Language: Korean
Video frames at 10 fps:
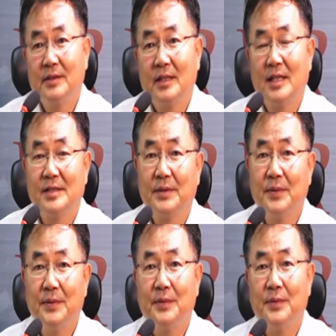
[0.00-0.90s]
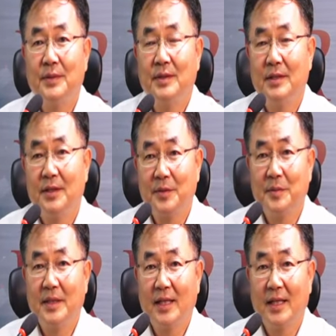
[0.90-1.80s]
가지고 오늘
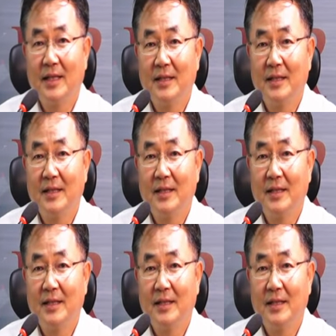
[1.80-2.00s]
여러분에게